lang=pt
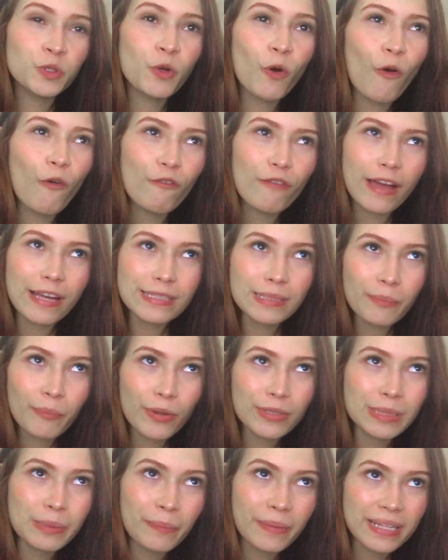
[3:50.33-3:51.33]
de conversa
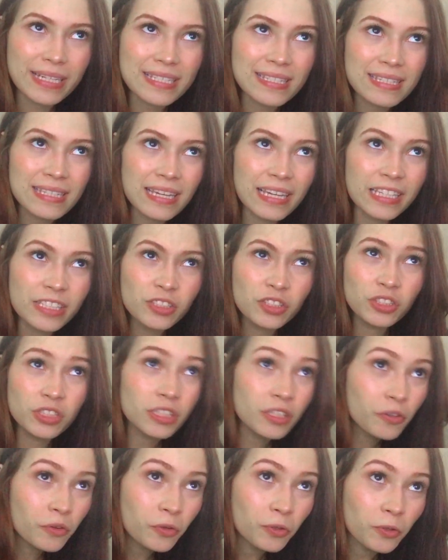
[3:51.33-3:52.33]
possa parecer
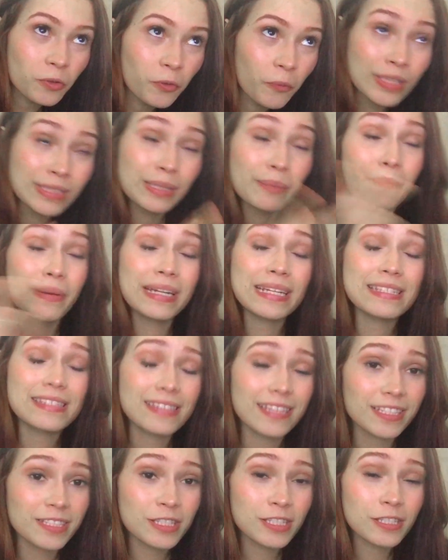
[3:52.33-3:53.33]
ridículo, possa
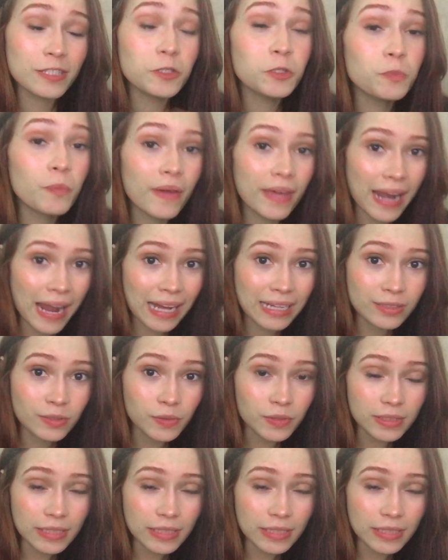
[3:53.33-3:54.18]
parecer desesperado,